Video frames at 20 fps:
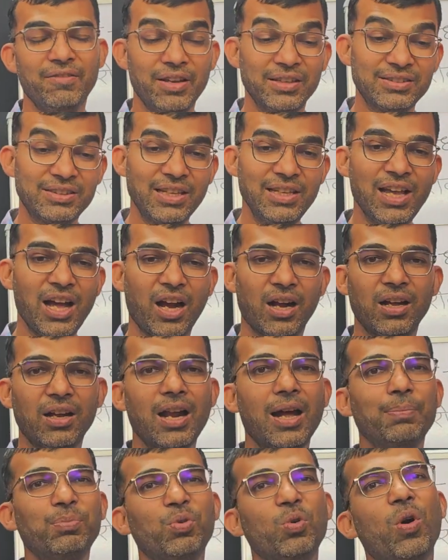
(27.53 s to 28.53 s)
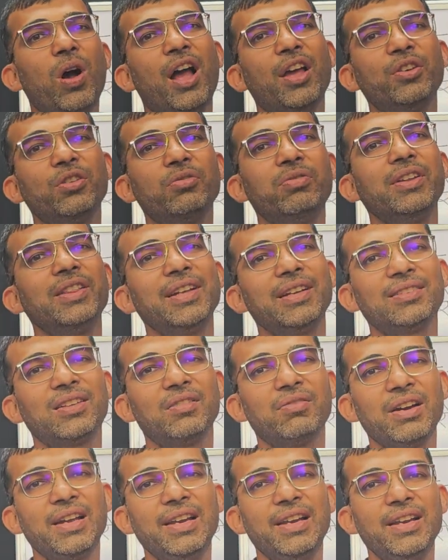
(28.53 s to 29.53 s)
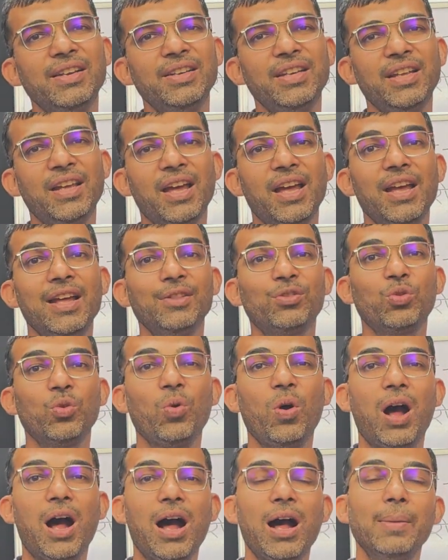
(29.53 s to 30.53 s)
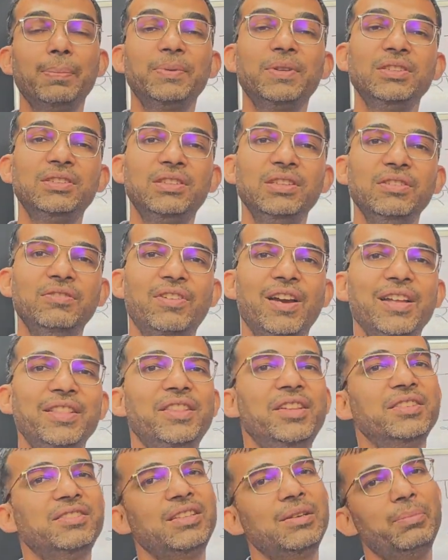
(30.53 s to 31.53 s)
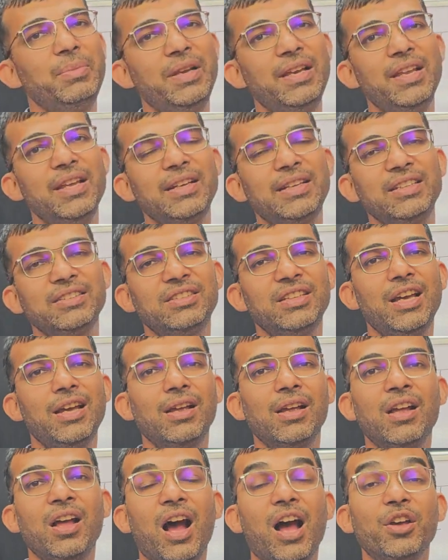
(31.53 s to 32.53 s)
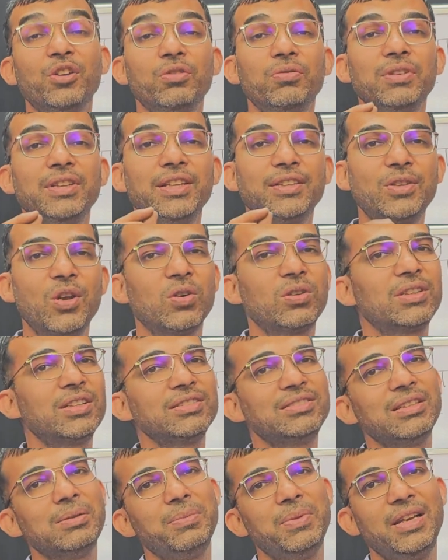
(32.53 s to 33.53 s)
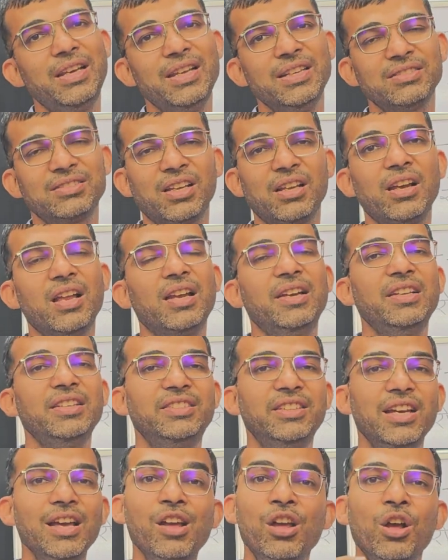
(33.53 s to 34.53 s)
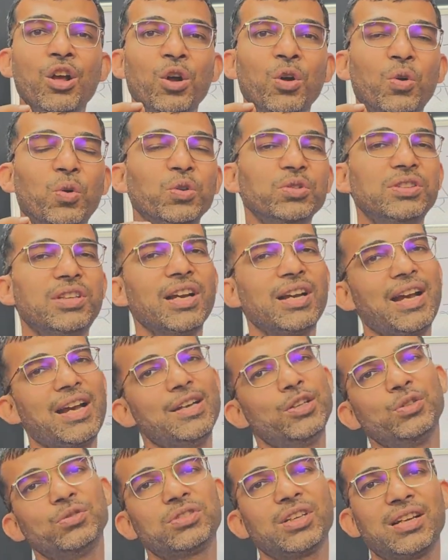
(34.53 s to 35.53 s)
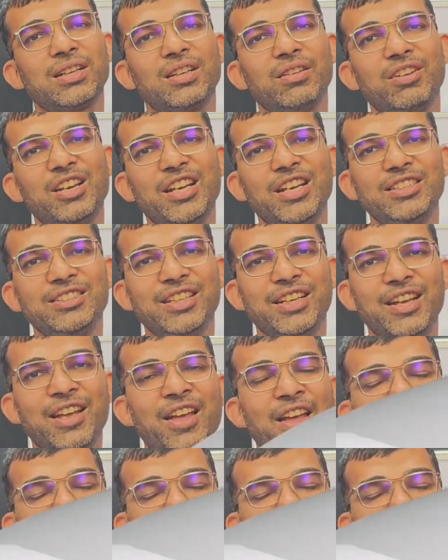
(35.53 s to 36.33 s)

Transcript: वैसे ही अगर आपको आयुर्वेदिक दवाई लेनी है तो आप किसी वैद्य से मिलिए किसी आयुर्वेदिक डॉक्टर से मिलिए सलाह लीजिए उसके कहे अनुसार दवाई लीजिए